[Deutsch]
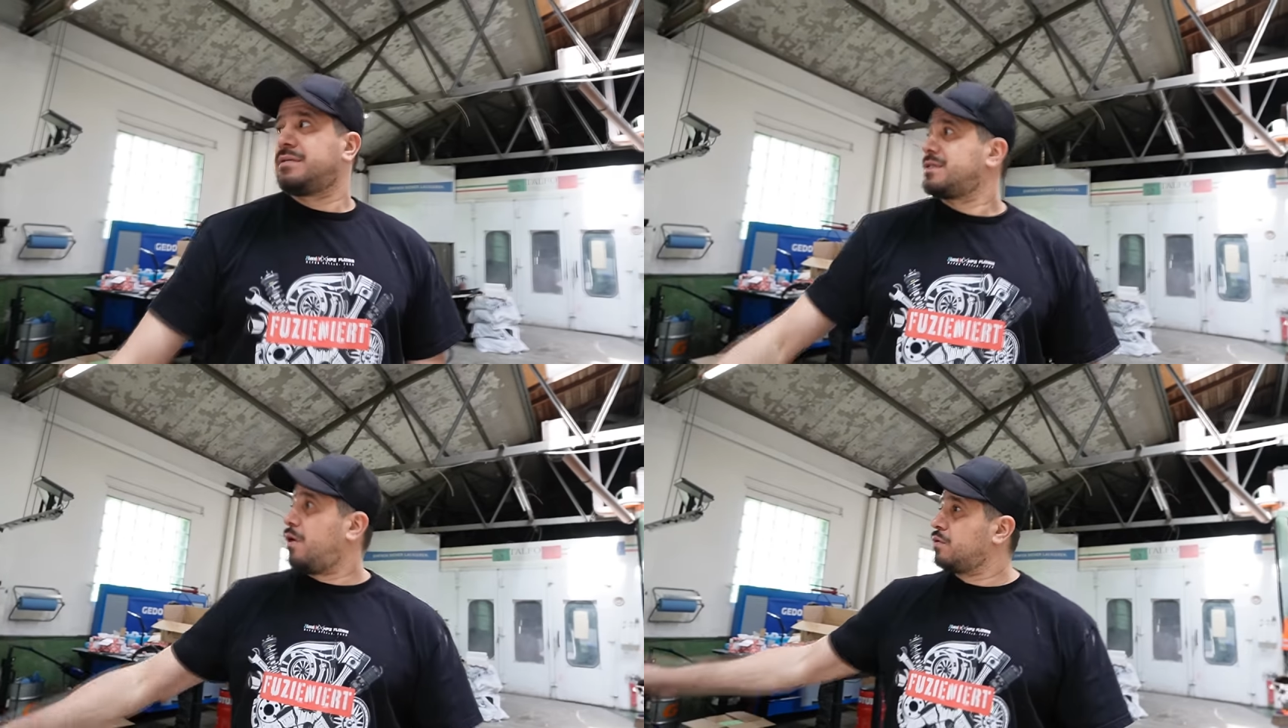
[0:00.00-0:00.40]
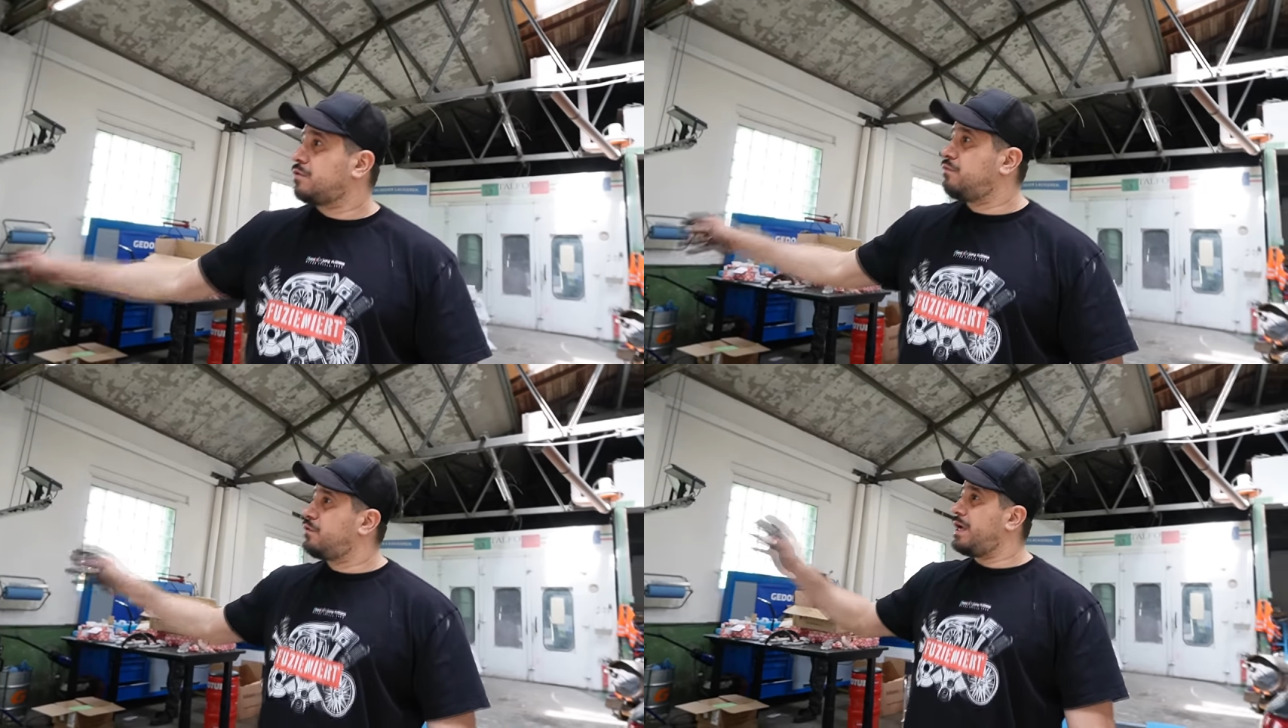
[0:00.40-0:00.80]
Das
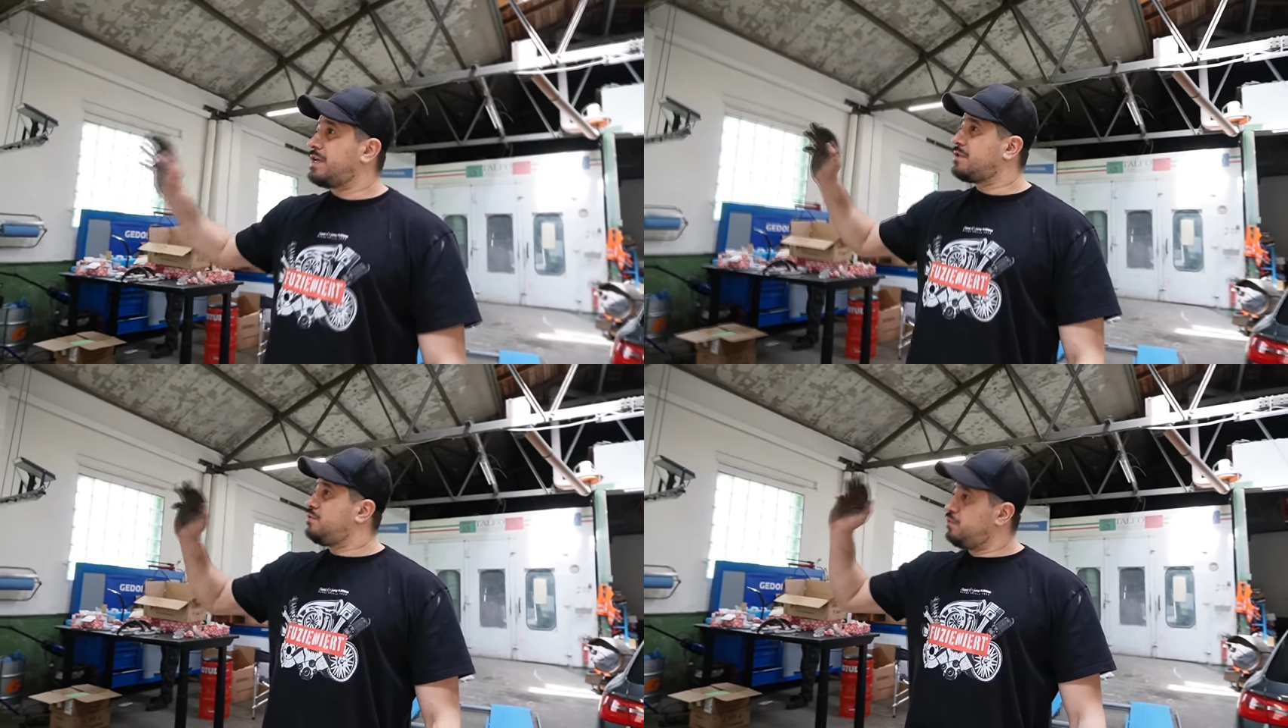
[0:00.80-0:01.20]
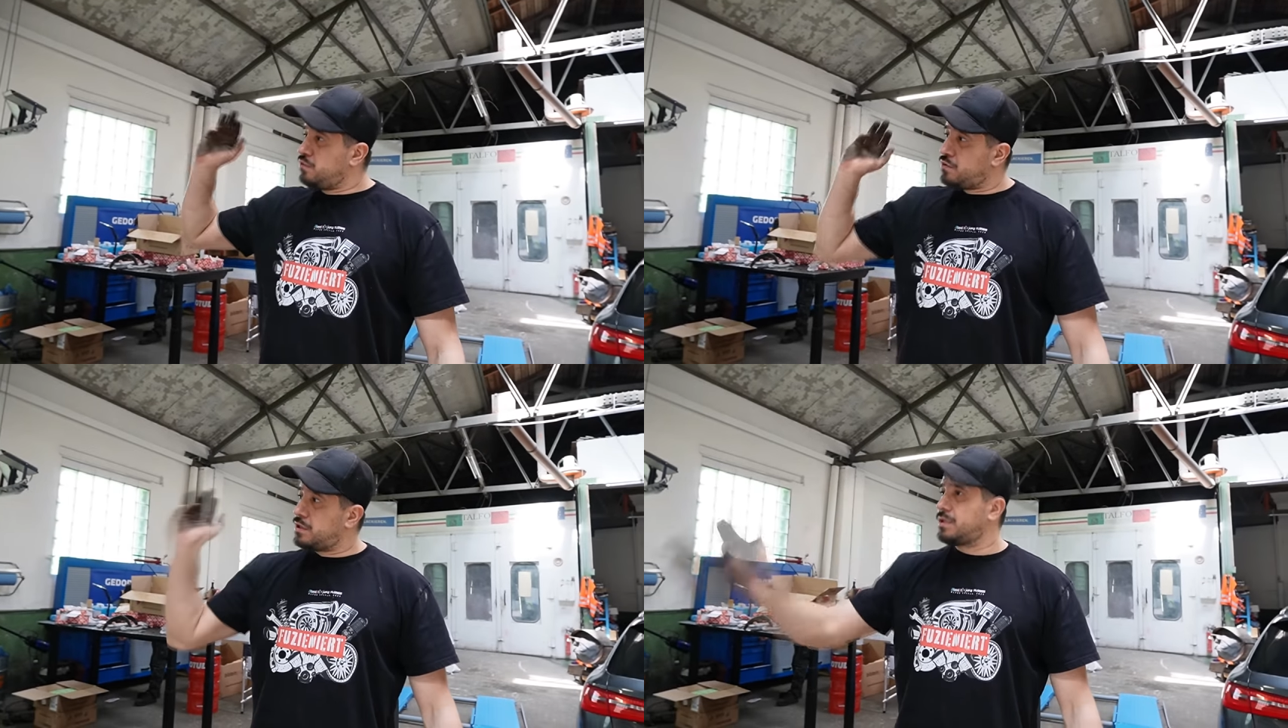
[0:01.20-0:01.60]
Auto wurde echt
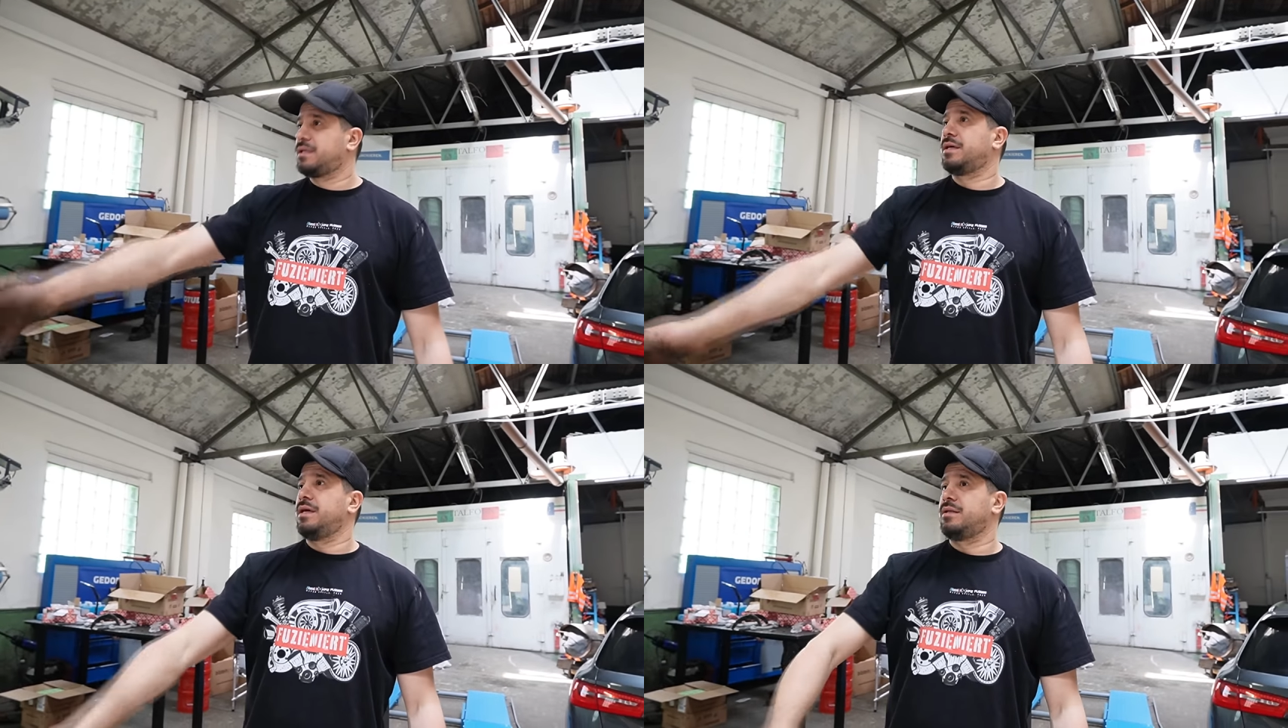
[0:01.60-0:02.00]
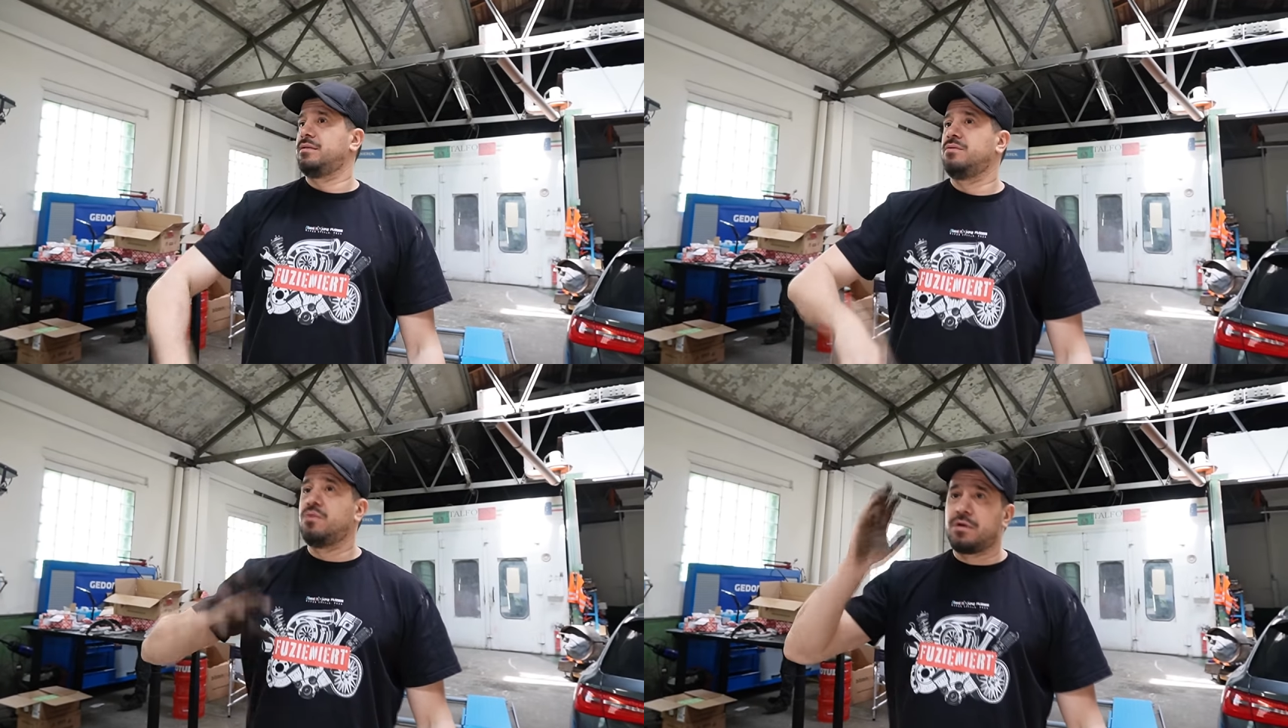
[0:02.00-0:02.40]
nur
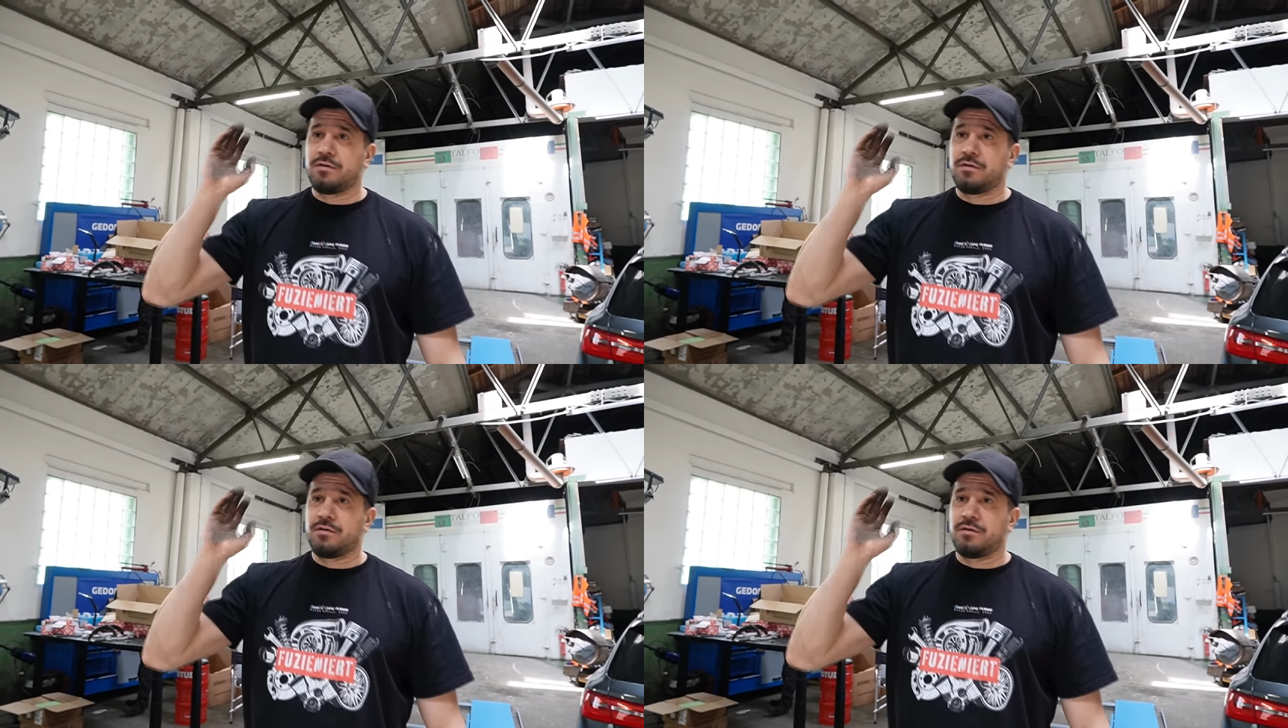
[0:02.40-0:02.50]
getreten, nur